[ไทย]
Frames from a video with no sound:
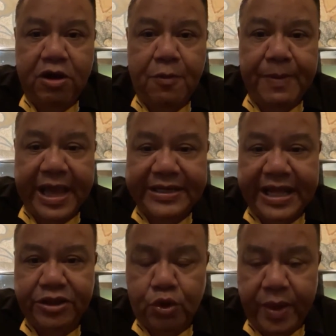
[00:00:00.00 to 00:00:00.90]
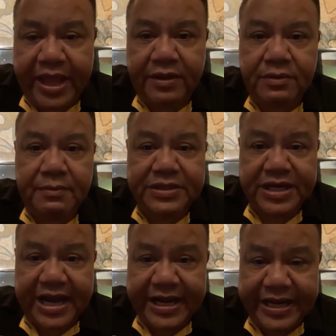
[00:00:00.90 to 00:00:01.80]
เขาก็ผลักดันตัวเองมา
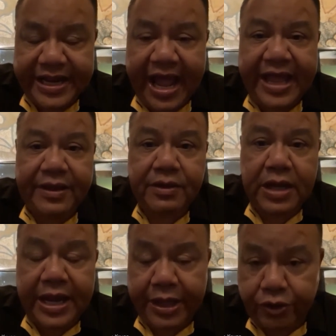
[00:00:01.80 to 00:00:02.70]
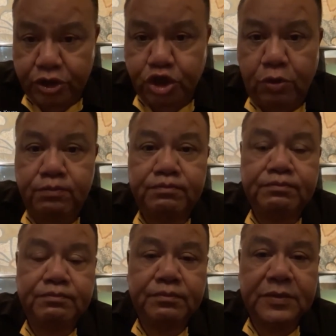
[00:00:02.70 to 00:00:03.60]
ถึงขั้นนี้ได้อันนี้ก็ต้องชม
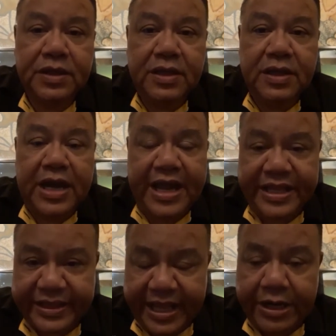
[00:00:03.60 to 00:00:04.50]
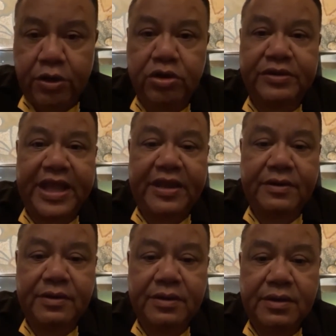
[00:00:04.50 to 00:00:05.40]
ไอ้ที่ติเราก็ต้องติ
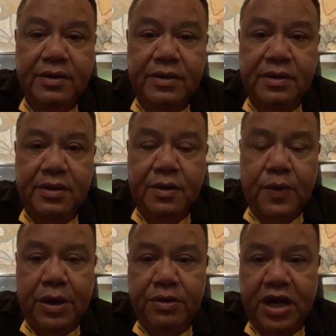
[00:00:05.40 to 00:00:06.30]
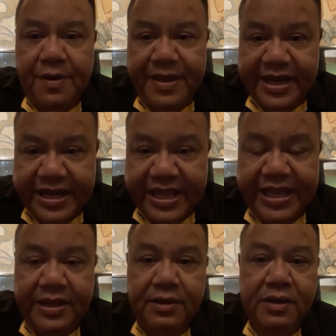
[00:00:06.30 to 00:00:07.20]
ว่าเขาเคยมีค
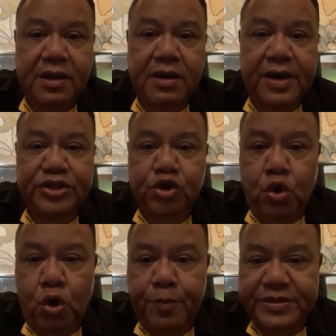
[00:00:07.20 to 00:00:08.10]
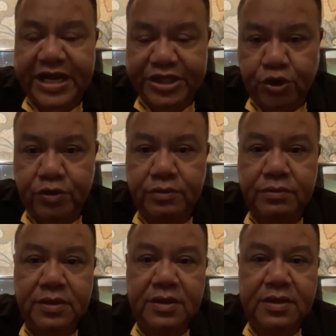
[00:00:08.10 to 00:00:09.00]
ดีเขาจะโกหกประชาชน
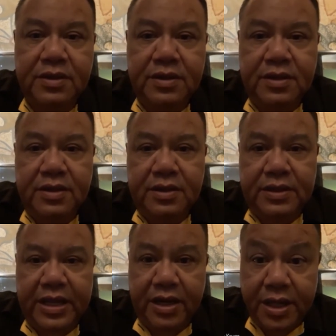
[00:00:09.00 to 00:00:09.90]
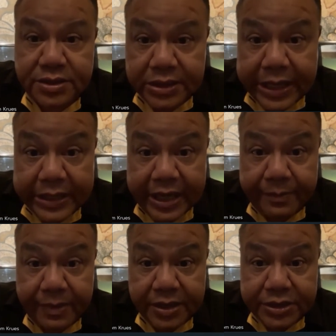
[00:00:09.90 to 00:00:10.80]
แต่เคยเจอนัก
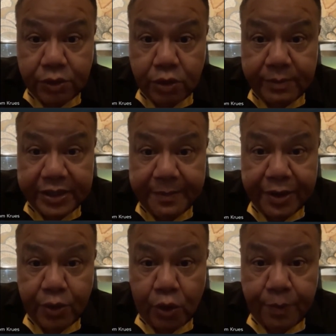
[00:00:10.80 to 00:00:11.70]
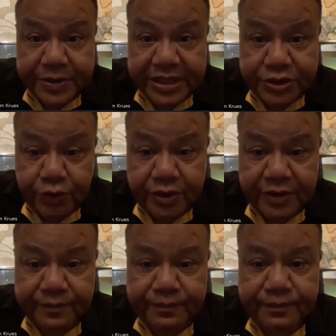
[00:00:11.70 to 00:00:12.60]
การเมืองสักคนมาที่ไม่โกหกประชาชน
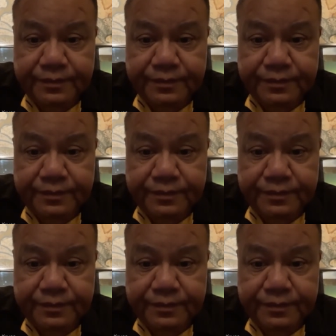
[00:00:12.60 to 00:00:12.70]
น่ะ